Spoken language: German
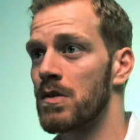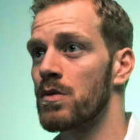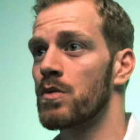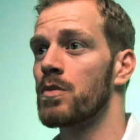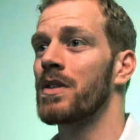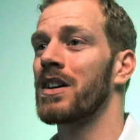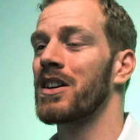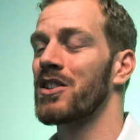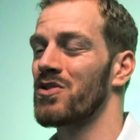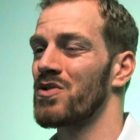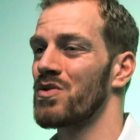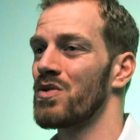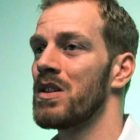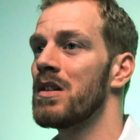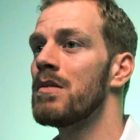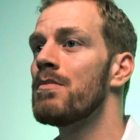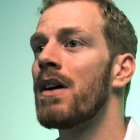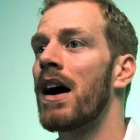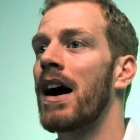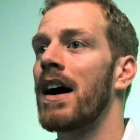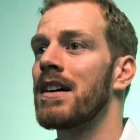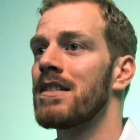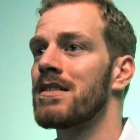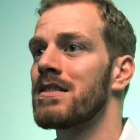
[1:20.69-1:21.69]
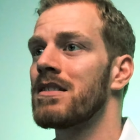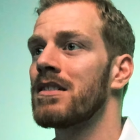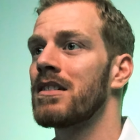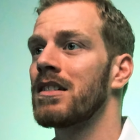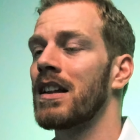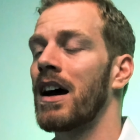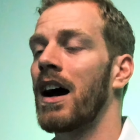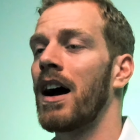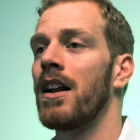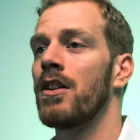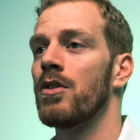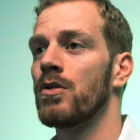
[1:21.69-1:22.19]
Bei Zoom kriegst du immer ein
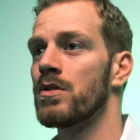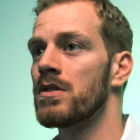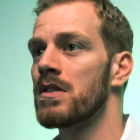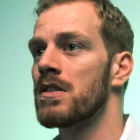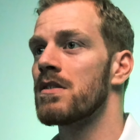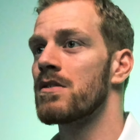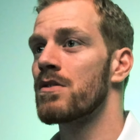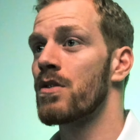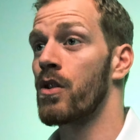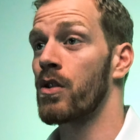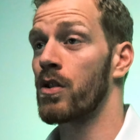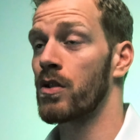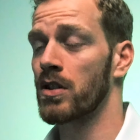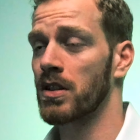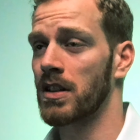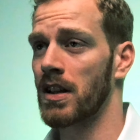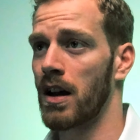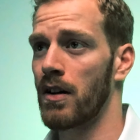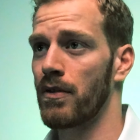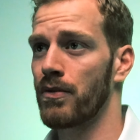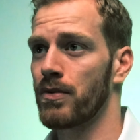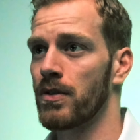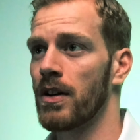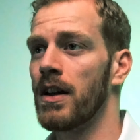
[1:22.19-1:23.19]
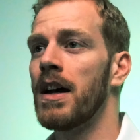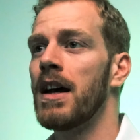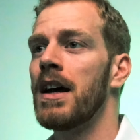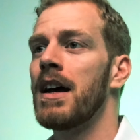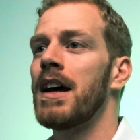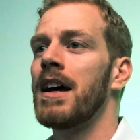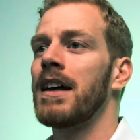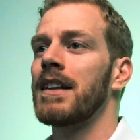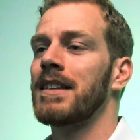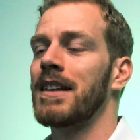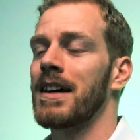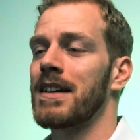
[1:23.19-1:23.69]
Signal und sie sorgen auch dafür,
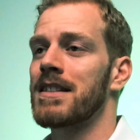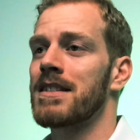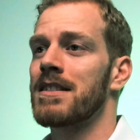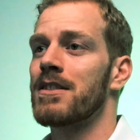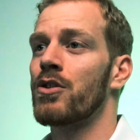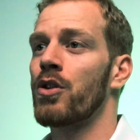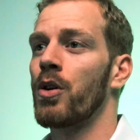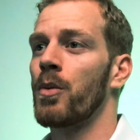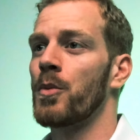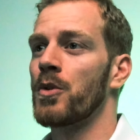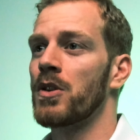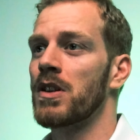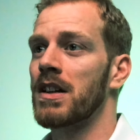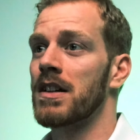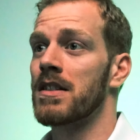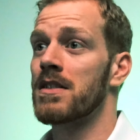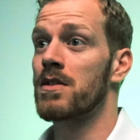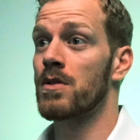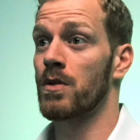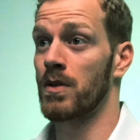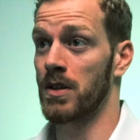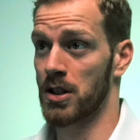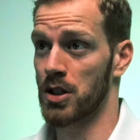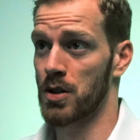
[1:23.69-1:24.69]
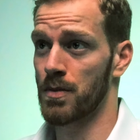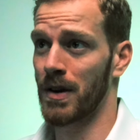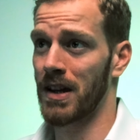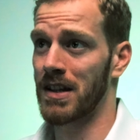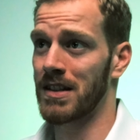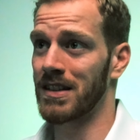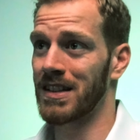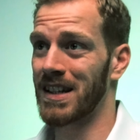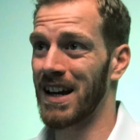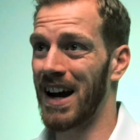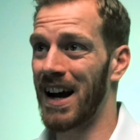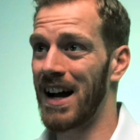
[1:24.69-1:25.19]
dass die Kommunikation
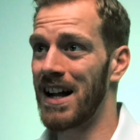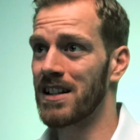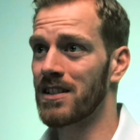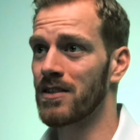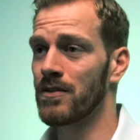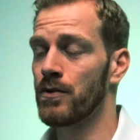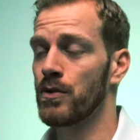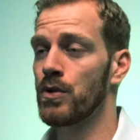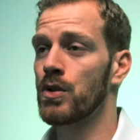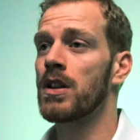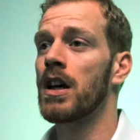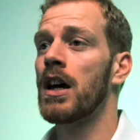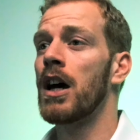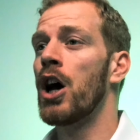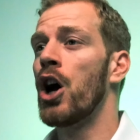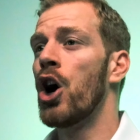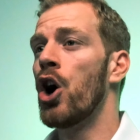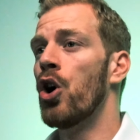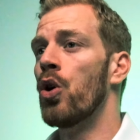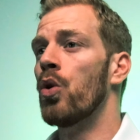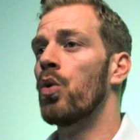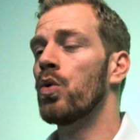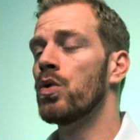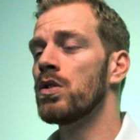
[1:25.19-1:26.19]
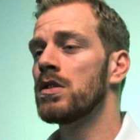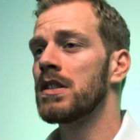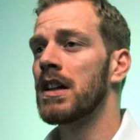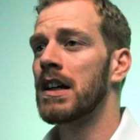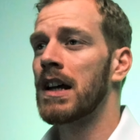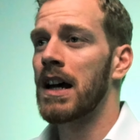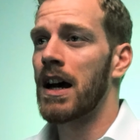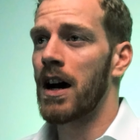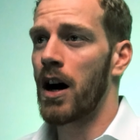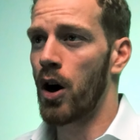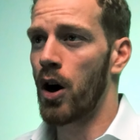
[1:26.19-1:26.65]
entsprechend gehalten wird. Und